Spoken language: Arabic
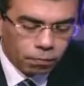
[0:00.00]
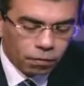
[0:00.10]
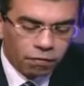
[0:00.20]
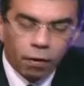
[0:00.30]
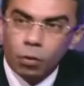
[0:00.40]

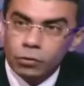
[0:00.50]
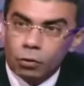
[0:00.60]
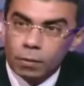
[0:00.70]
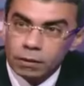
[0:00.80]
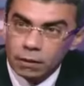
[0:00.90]
فوض
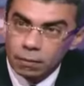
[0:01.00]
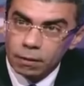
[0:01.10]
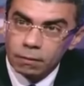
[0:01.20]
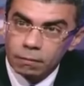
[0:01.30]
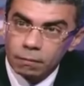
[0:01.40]
عمر سليمان
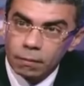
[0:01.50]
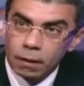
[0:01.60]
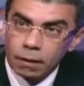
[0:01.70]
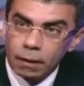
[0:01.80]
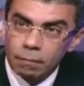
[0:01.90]

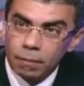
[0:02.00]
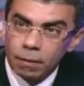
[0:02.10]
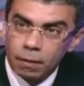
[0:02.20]
بالقيام